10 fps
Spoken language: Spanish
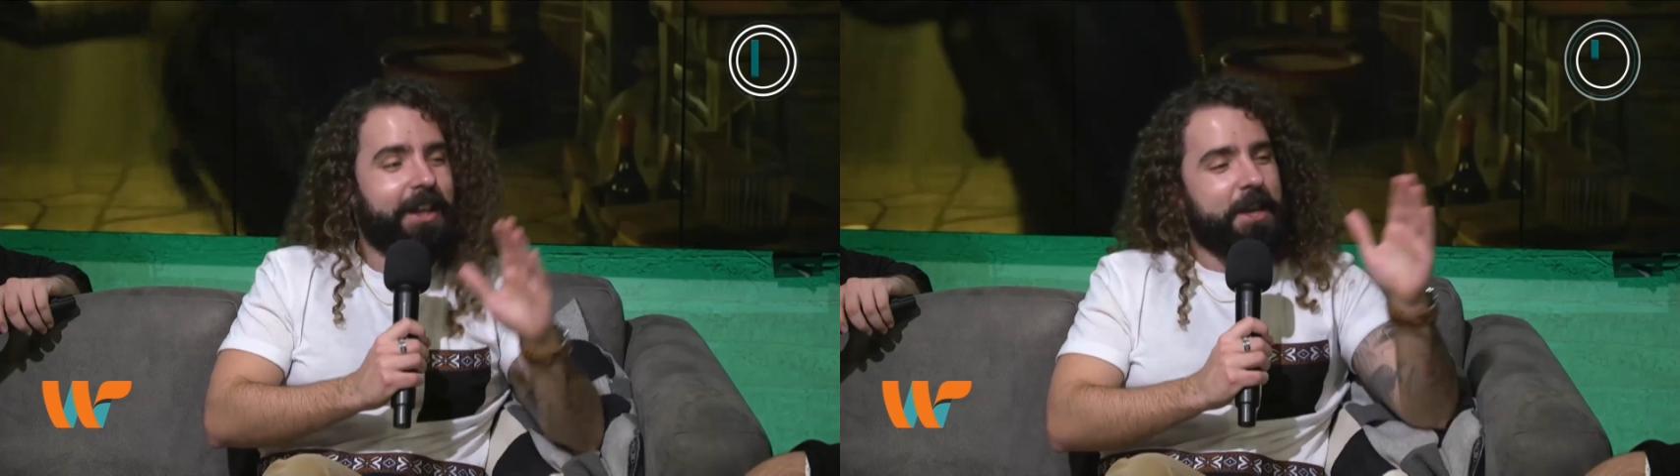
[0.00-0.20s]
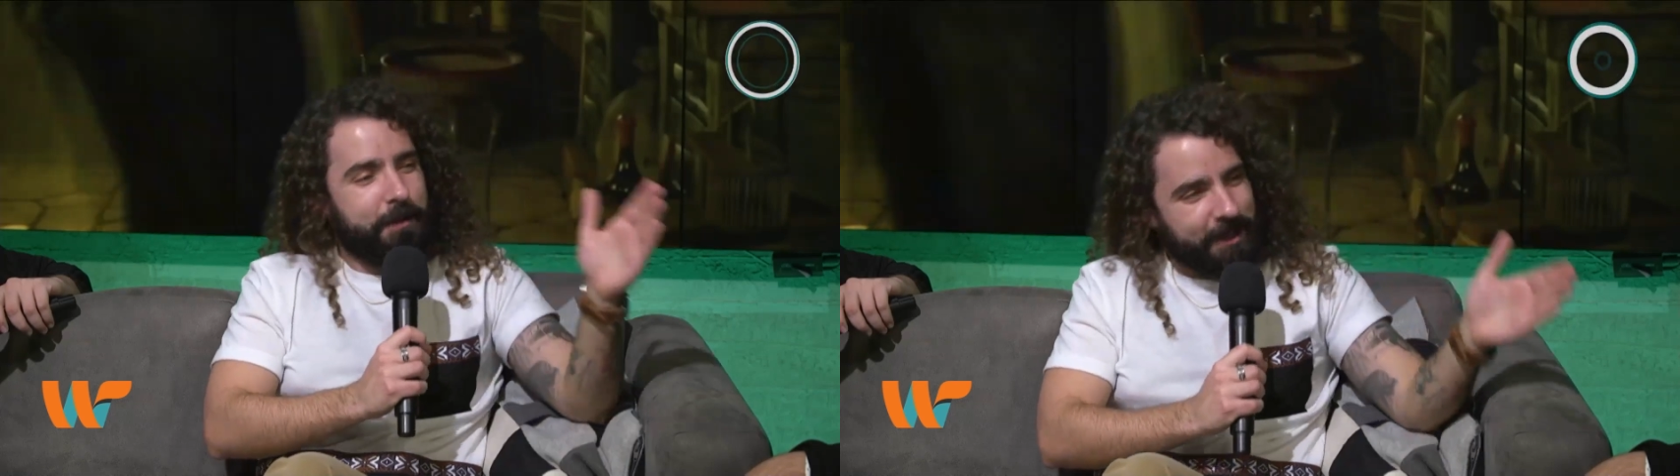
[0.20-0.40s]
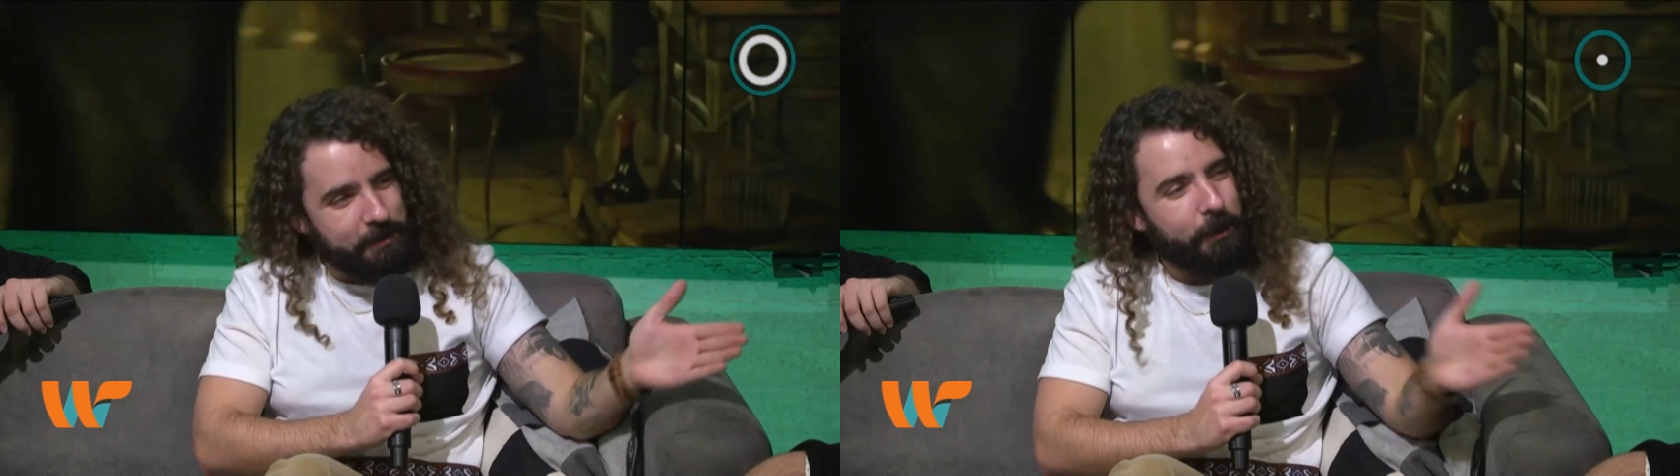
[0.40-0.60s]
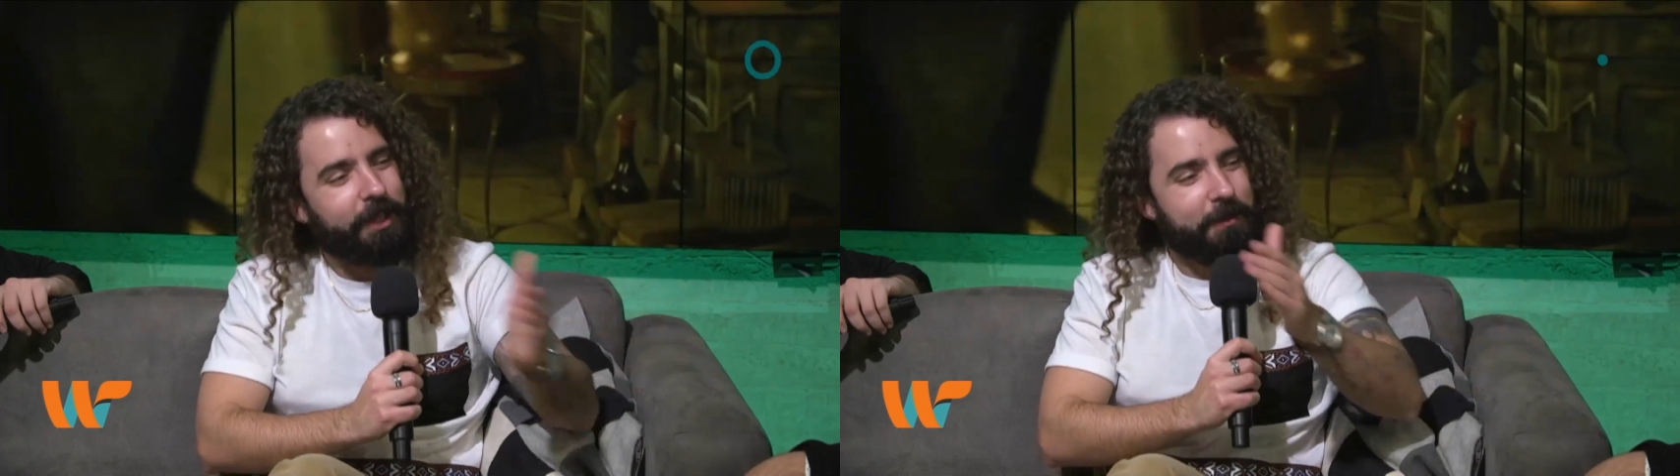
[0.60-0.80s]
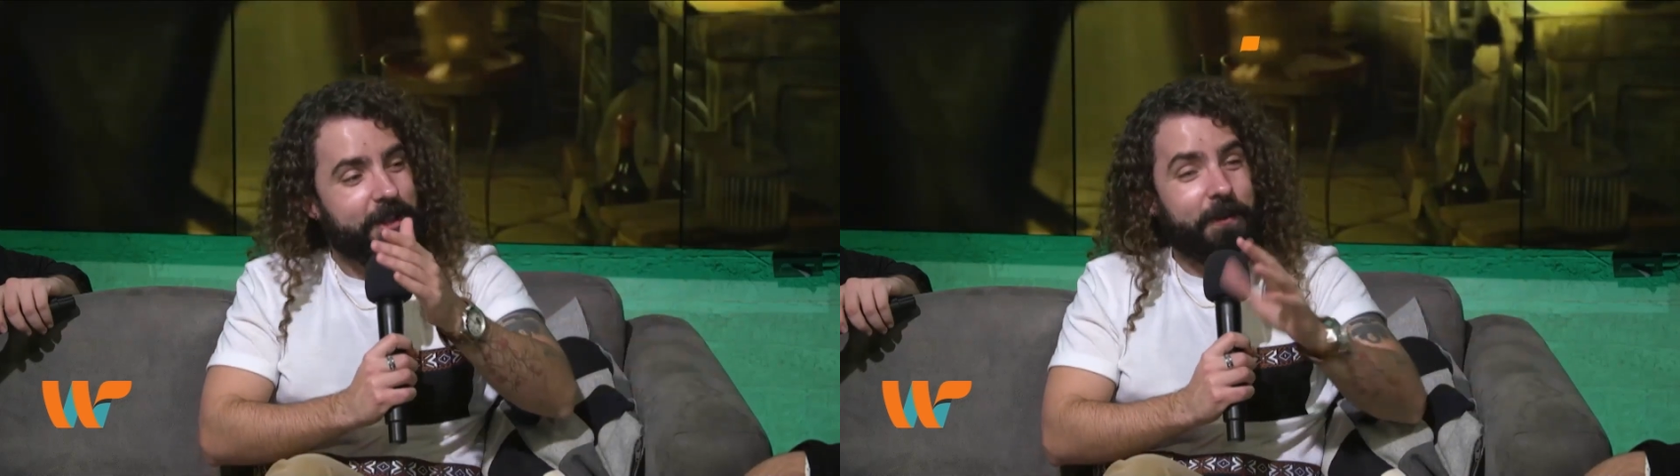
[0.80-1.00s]
Y va de nuevo
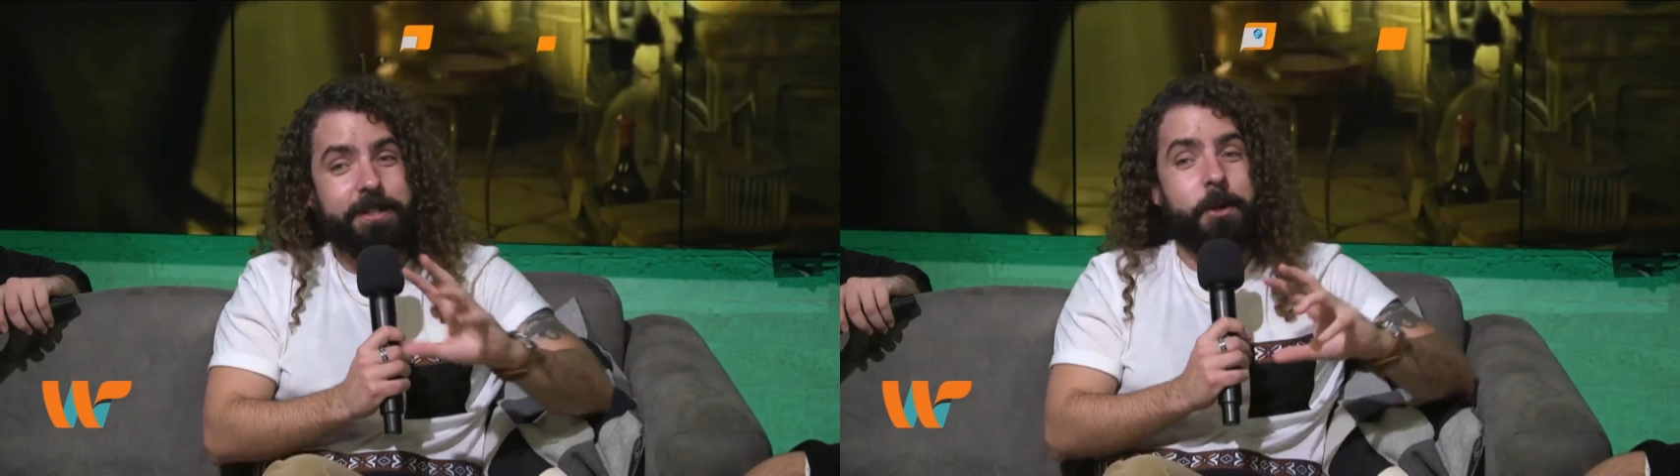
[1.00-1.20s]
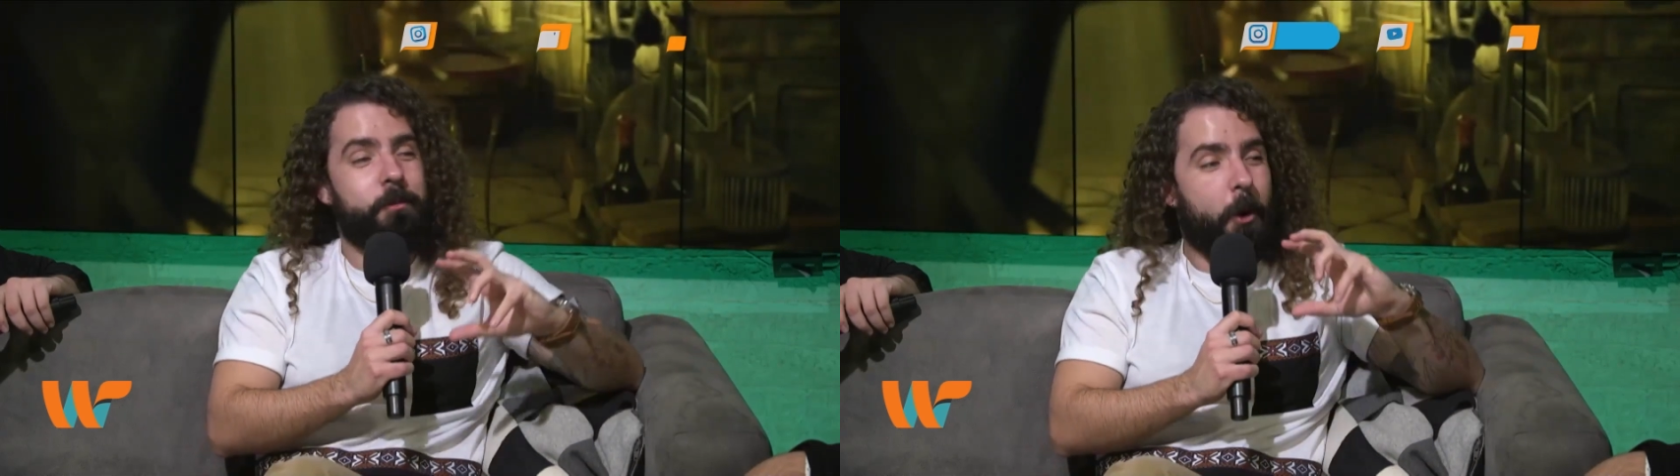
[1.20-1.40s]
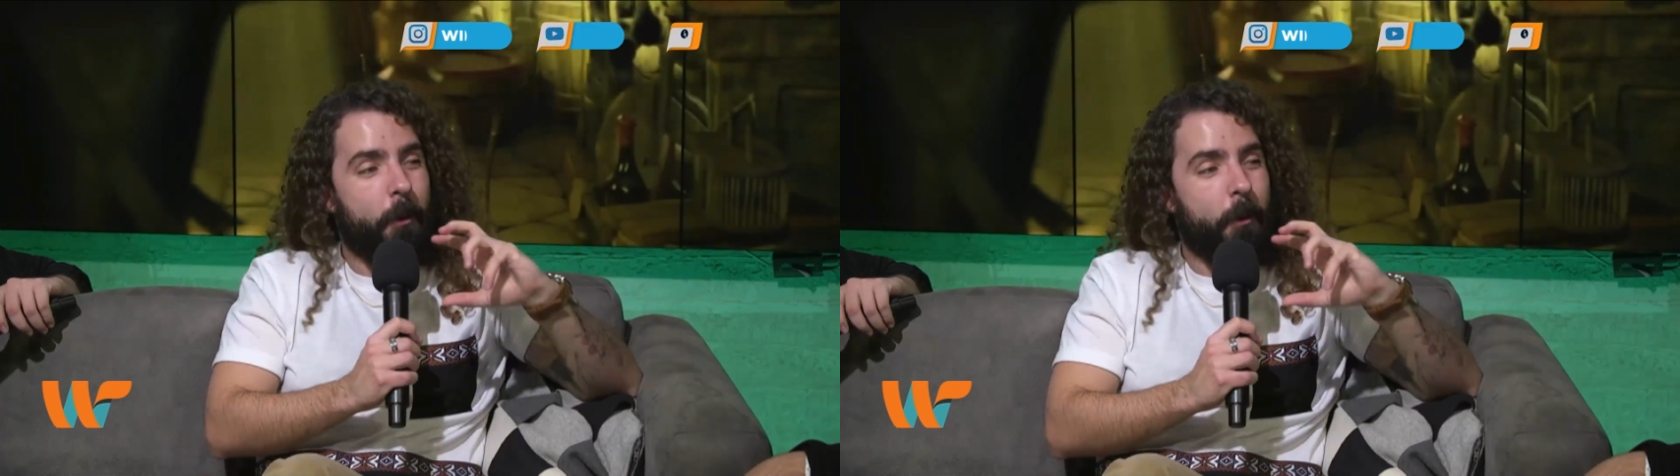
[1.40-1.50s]
otra vez la frase como